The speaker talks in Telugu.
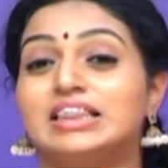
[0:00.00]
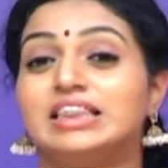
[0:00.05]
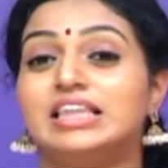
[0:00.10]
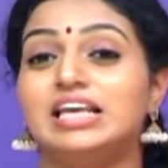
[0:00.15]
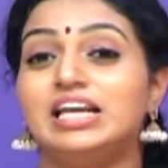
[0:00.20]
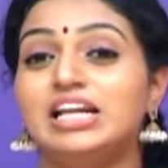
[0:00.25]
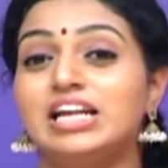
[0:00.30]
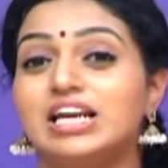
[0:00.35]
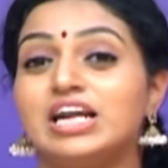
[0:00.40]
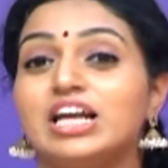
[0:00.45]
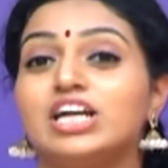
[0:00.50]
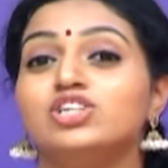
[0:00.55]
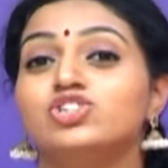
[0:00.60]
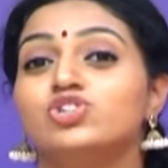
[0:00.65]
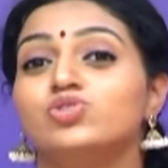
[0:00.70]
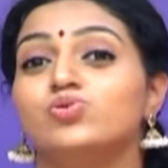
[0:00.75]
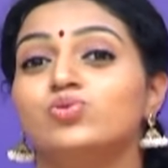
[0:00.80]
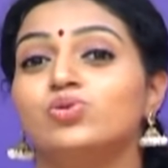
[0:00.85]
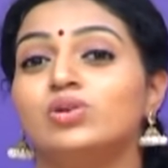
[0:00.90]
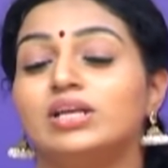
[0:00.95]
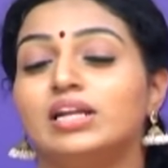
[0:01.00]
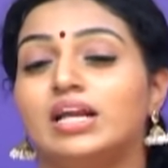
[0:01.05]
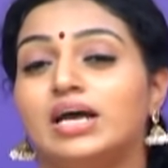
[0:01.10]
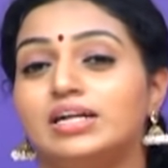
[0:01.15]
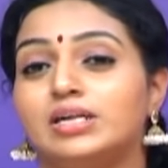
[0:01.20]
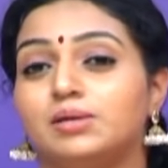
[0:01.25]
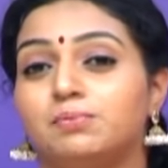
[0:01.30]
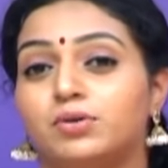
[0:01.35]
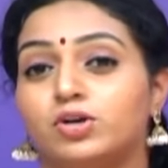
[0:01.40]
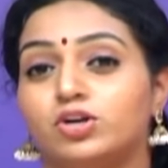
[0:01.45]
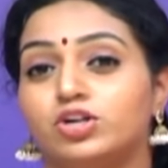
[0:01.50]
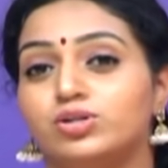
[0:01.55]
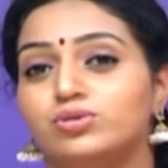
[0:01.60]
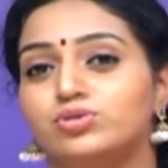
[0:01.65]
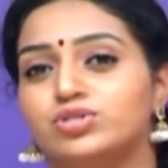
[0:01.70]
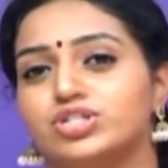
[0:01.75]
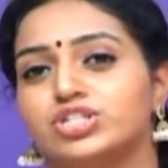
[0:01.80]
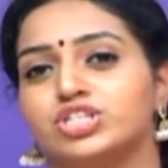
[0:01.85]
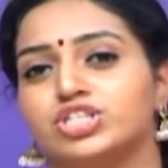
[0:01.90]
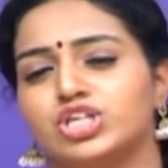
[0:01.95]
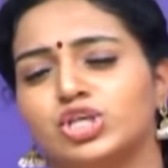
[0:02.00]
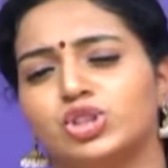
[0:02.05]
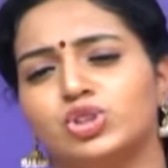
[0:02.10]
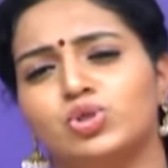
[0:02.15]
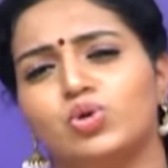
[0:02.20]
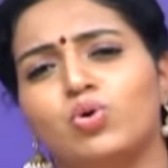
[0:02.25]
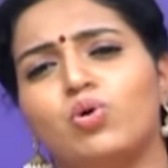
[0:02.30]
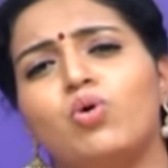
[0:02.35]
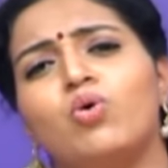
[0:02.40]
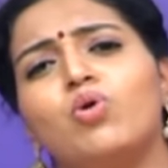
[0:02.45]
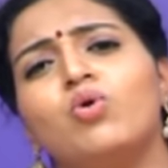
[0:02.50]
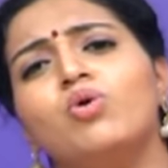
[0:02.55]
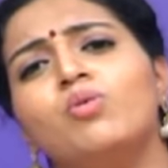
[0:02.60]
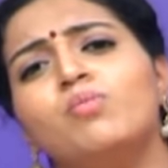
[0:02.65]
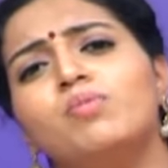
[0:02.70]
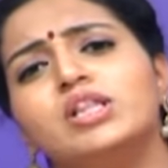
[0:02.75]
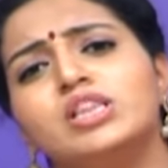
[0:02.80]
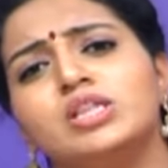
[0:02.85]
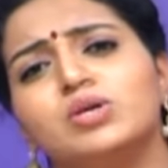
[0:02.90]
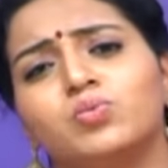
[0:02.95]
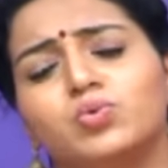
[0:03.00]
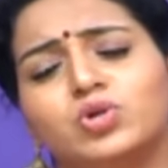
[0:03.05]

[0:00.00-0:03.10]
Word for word: దిల్ రాజు లాంటి ప్రొడ్యూసర్ ఎంతోమంది